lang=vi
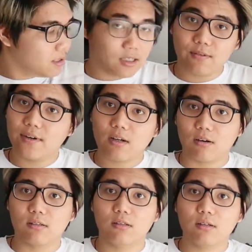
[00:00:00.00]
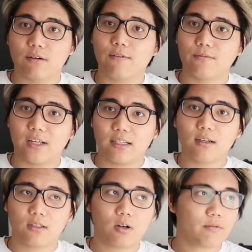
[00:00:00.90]
nhưng nó vẫn còn giữ được form dáng rất
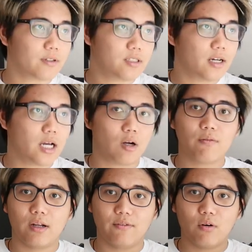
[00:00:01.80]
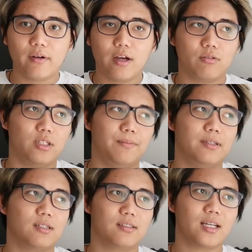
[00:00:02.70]
là tốt và chưa hề có dấu hiệu gì bị
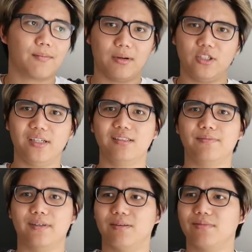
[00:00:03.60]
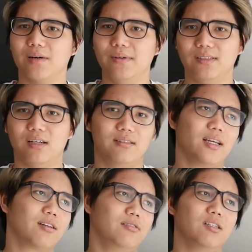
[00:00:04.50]
sờn rách. Mà jeans mà làm sao bị sờn
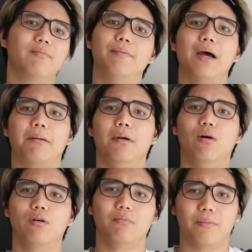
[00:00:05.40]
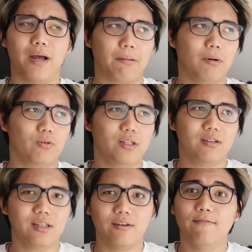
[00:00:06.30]
rách được, chỉ có bị bạc màu thôi, mà bạc màu thì
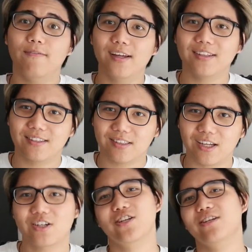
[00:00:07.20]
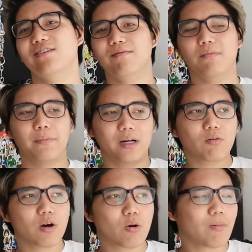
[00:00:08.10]
nó gì vintage. Và mình
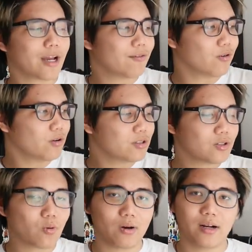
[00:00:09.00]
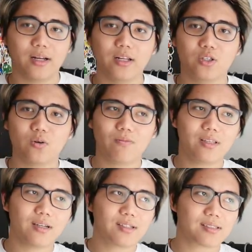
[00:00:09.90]
lâu lâu cũng hay phối những chiếc quần này đi chung với
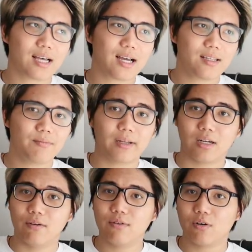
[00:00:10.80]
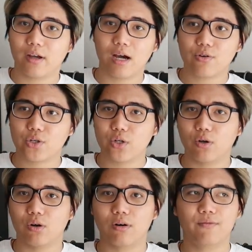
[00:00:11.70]
những cái style như mình nói vừa rồi,
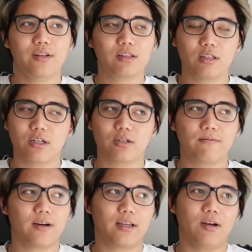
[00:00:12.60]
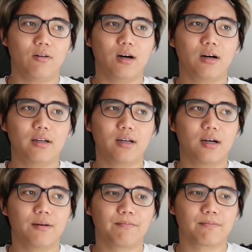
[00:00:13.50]
casual, vintage và kiểu hơi
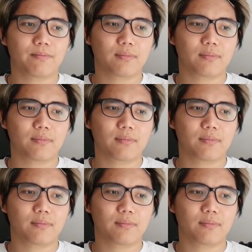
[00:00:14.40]
um,